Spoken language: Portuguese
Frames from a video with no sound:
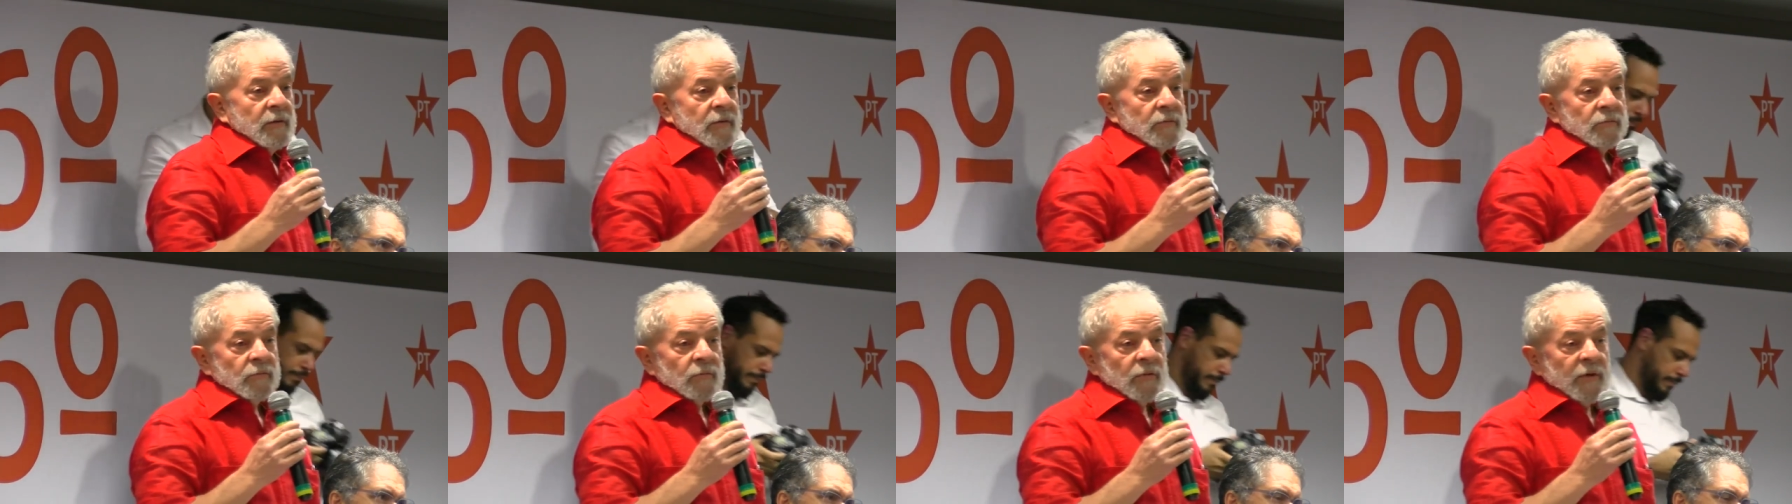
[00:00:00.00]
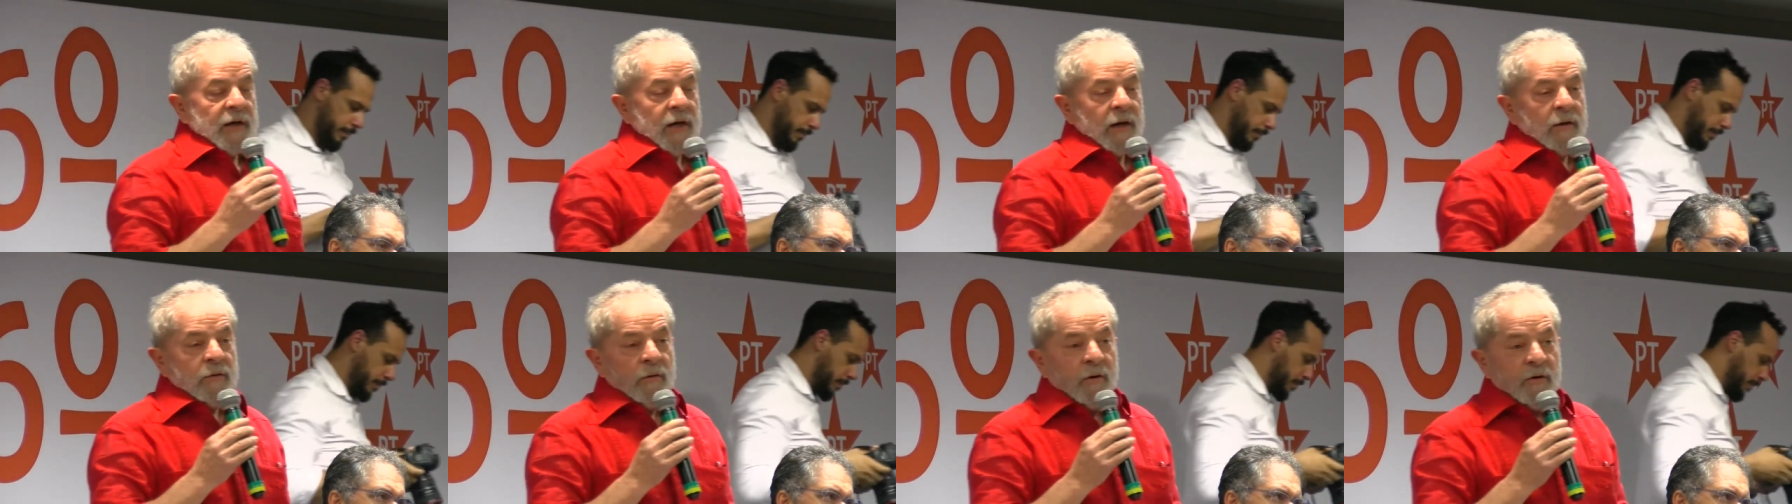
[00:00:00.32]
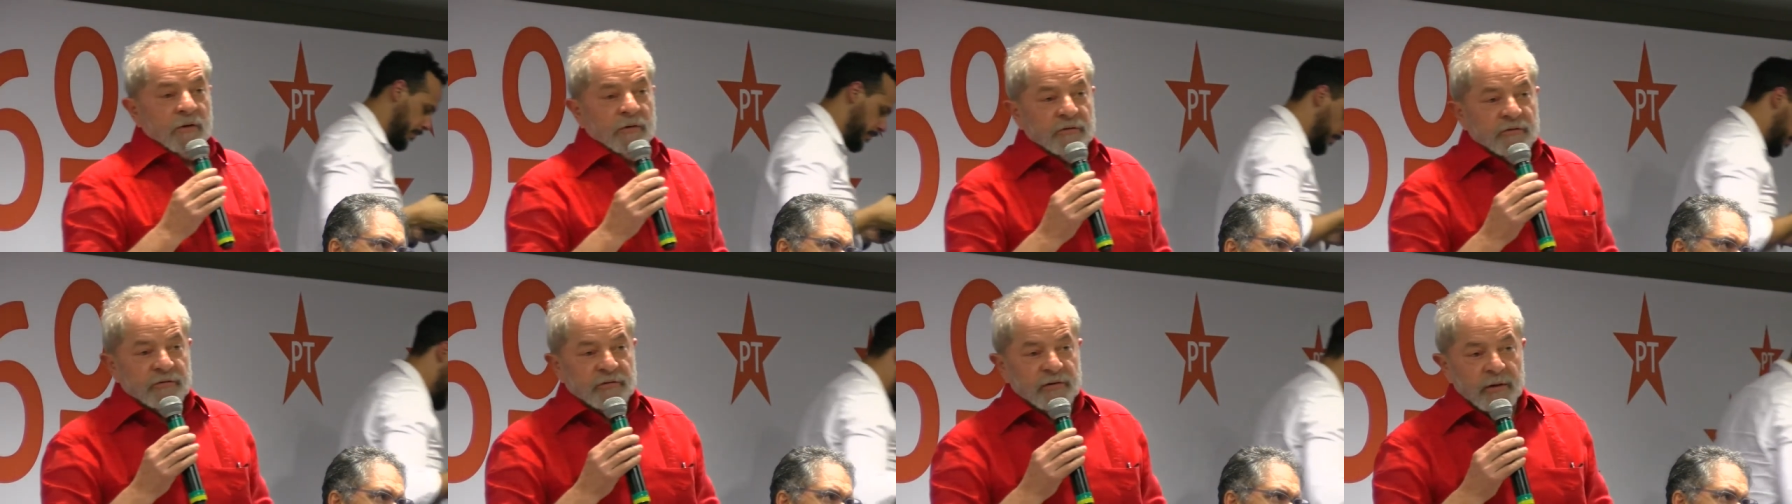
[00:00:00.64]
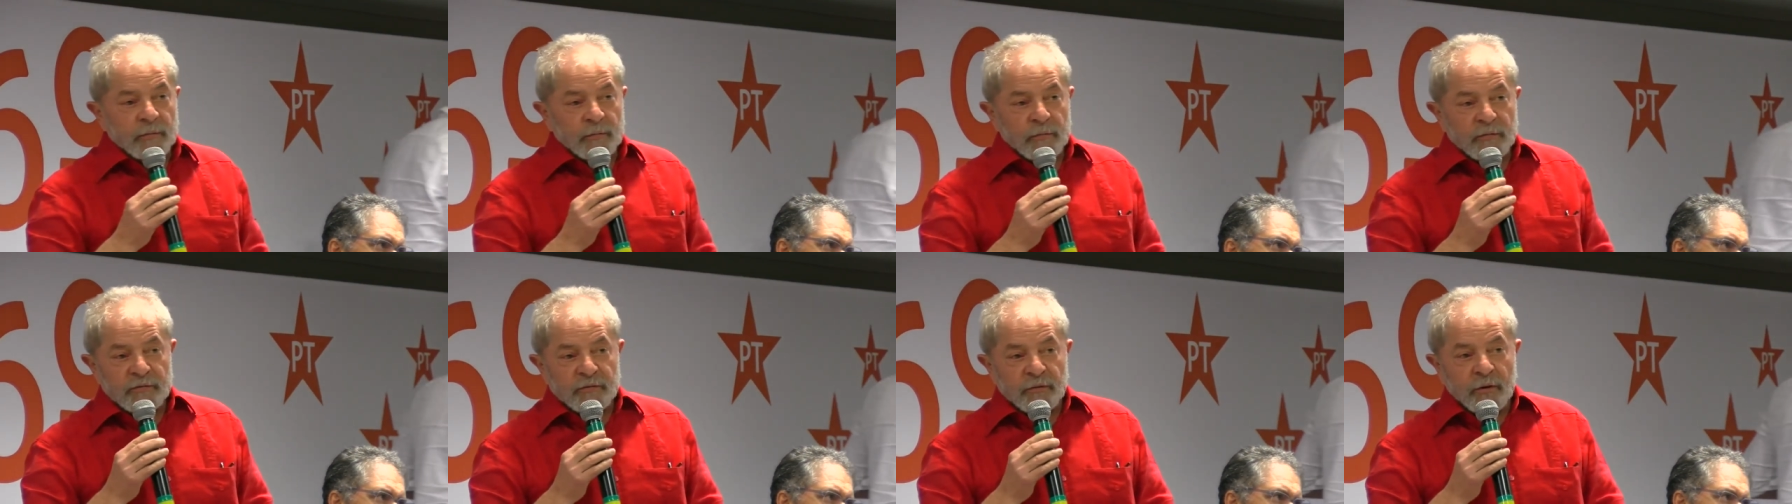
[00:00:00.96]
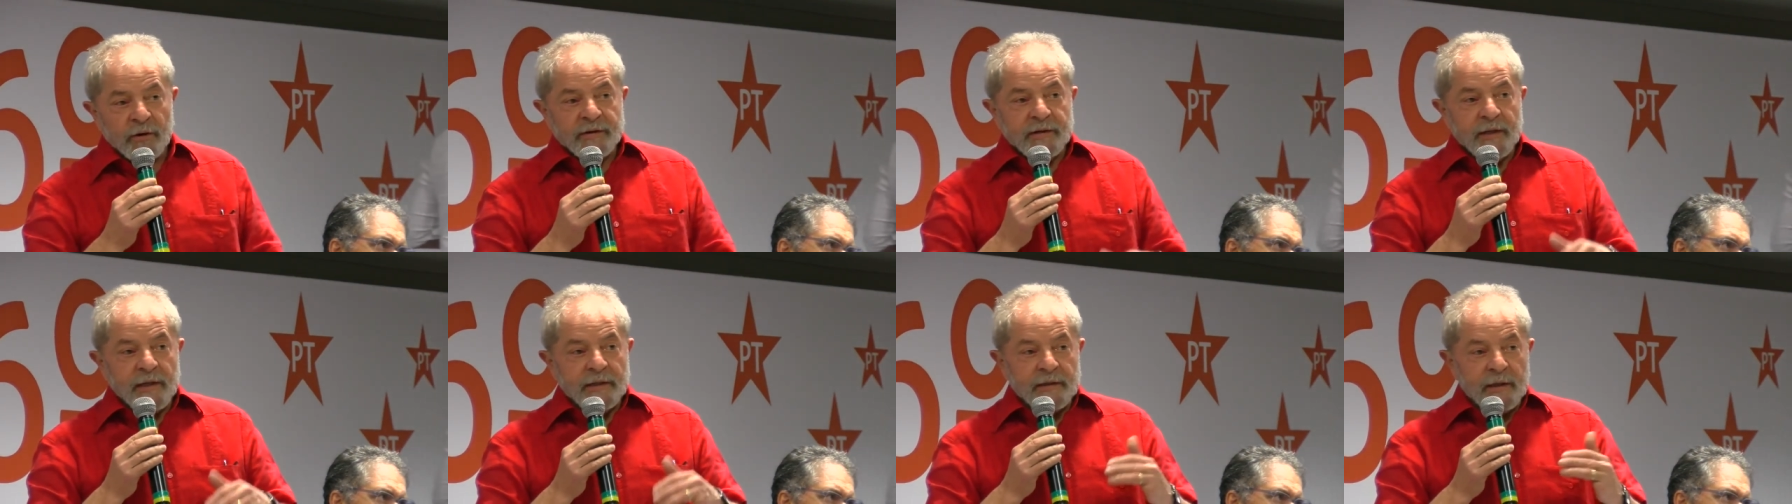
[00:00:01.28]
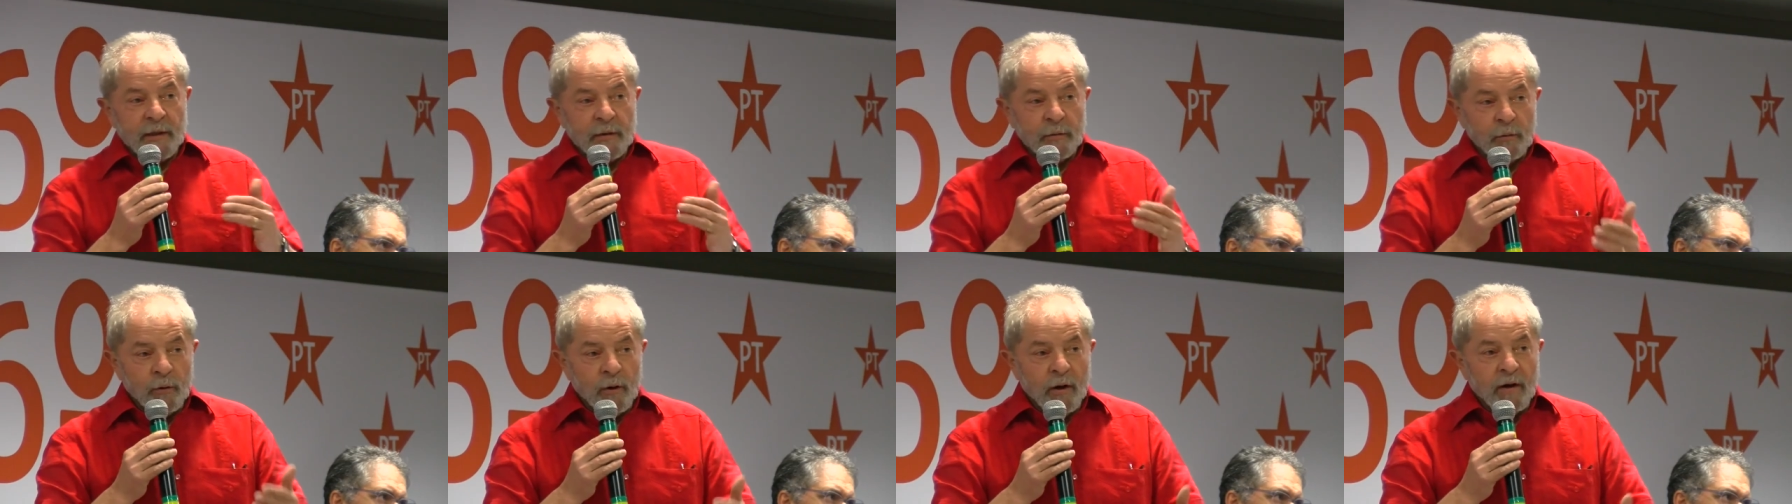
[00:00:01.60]
do que nós tínhamos em
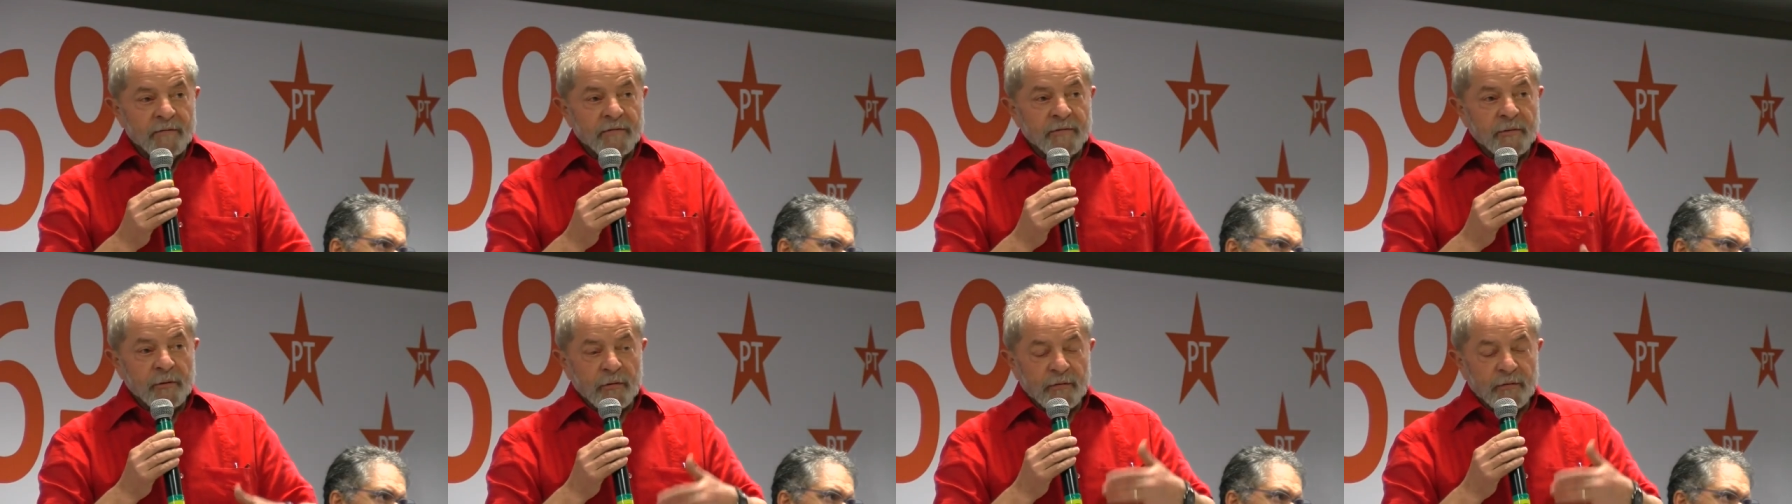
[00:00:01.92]
89,